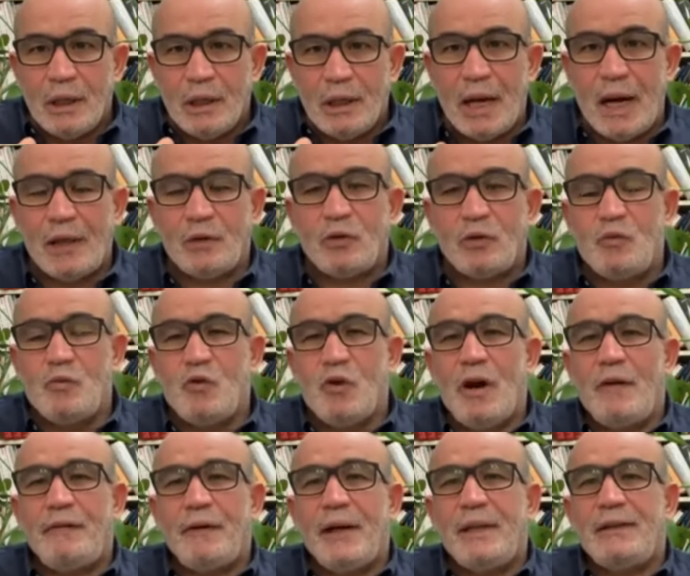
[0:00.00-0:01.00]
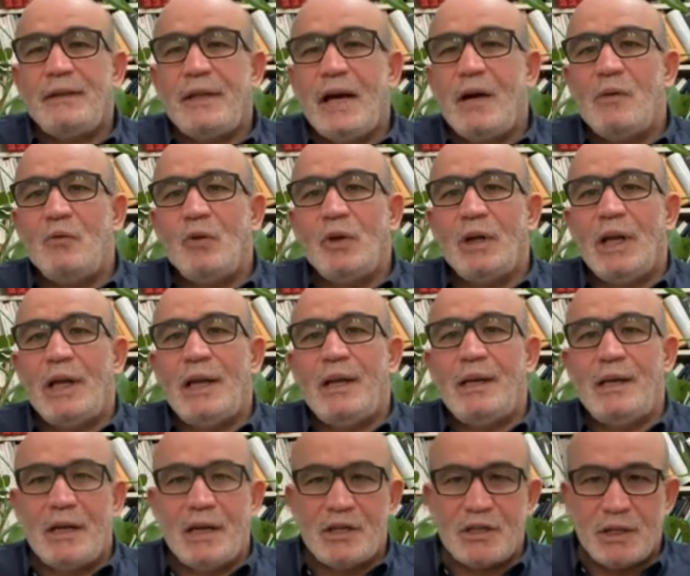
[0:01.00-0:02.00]
يعطوا الموافقه نتاعهم ولا لا
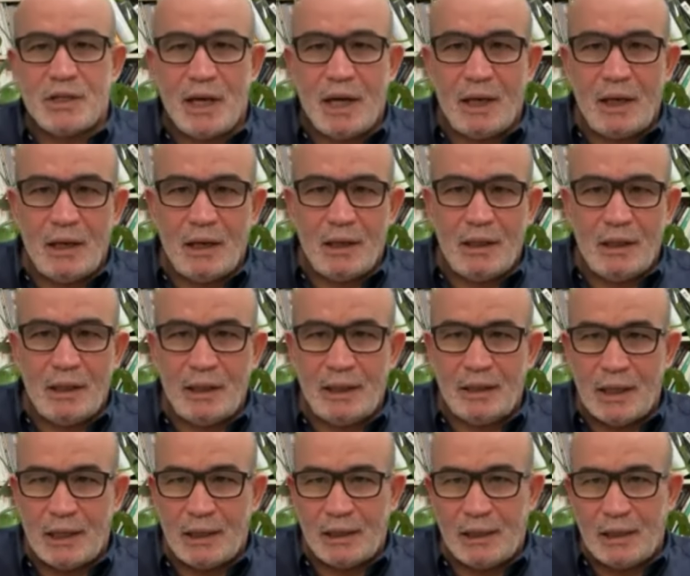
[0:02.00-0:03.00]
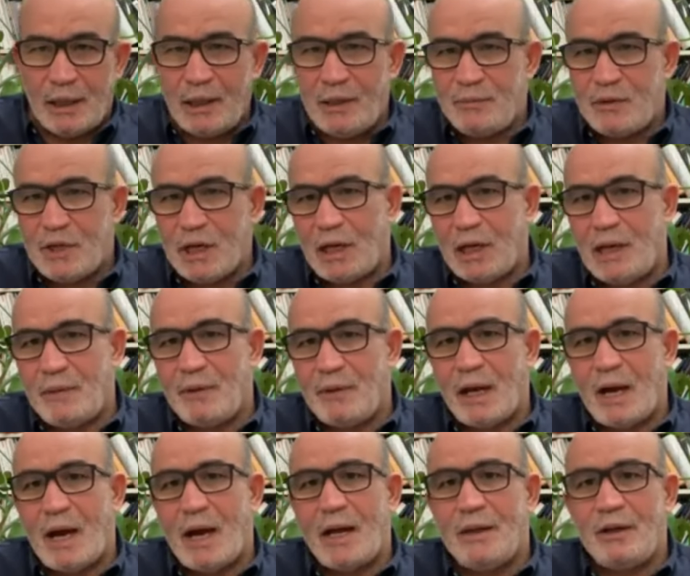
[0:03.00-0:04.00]
للجنه الاداريه اللي مشكله من
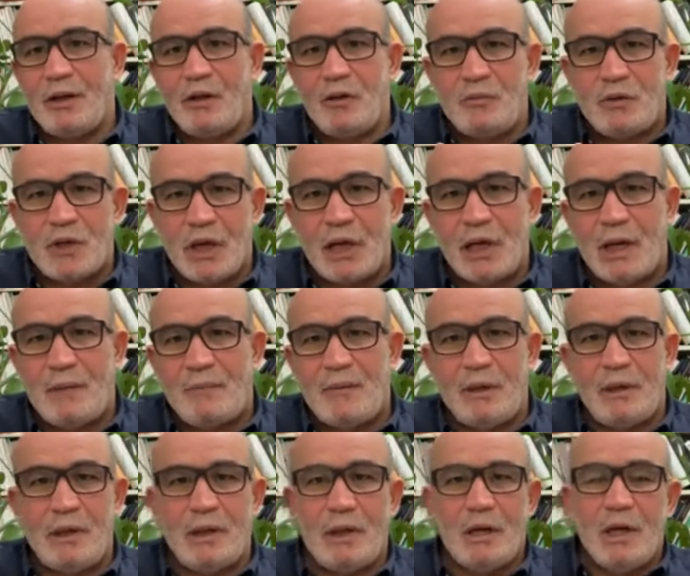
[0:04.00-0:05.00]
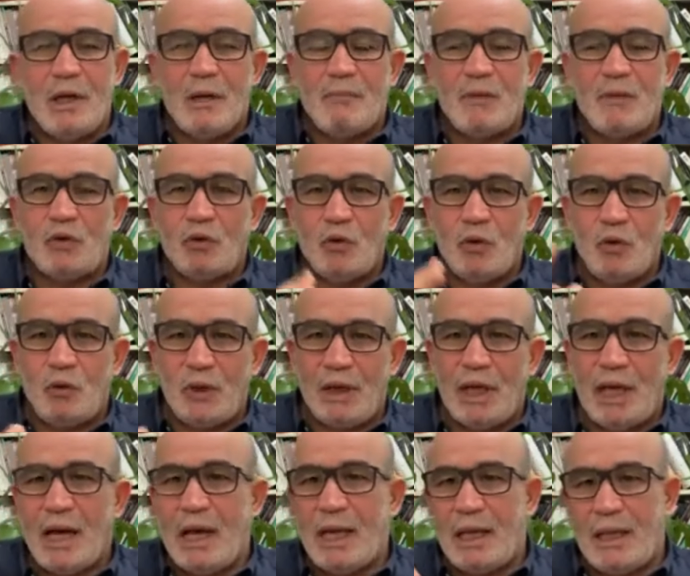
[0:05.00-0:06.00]
قاضي ومشكله من مسؤول
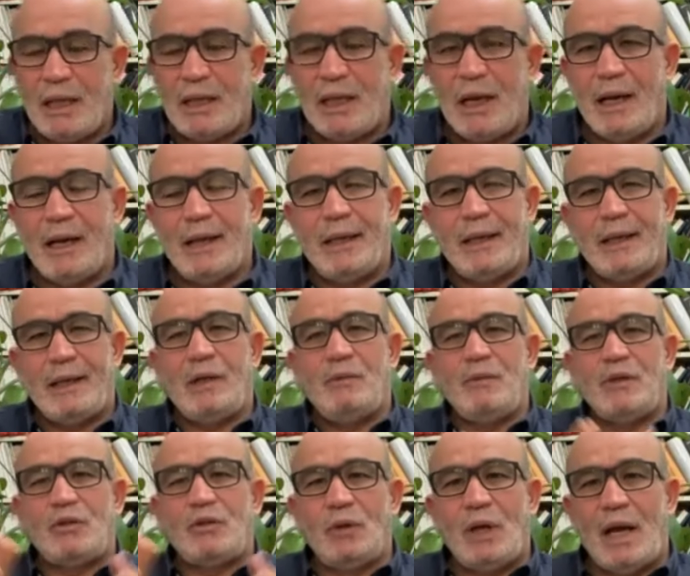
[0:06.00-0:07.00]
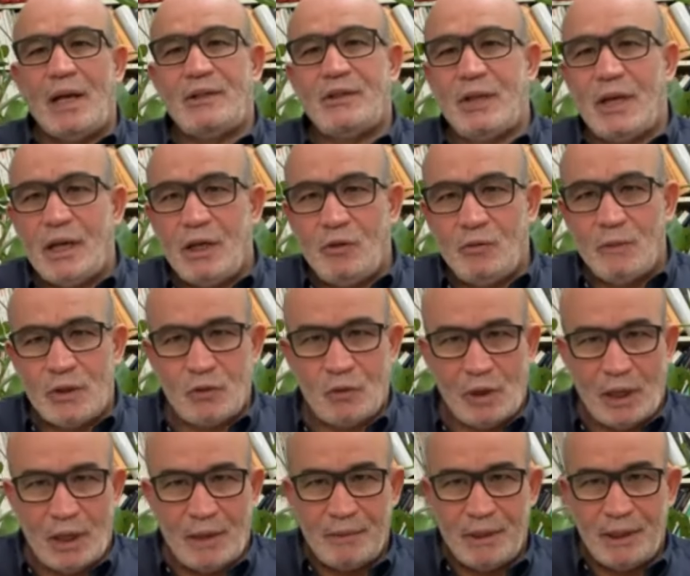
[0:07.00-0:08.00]
ولائي الى اخره مسؤول عسكري
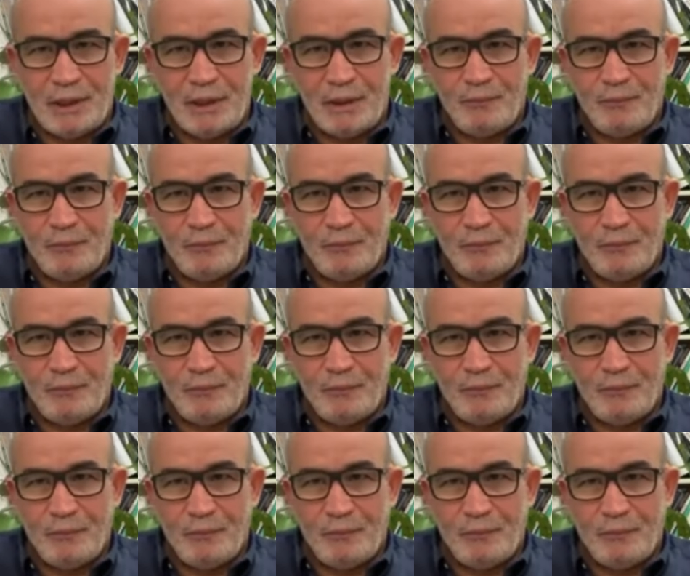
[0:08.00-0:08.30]
ومسؤول امني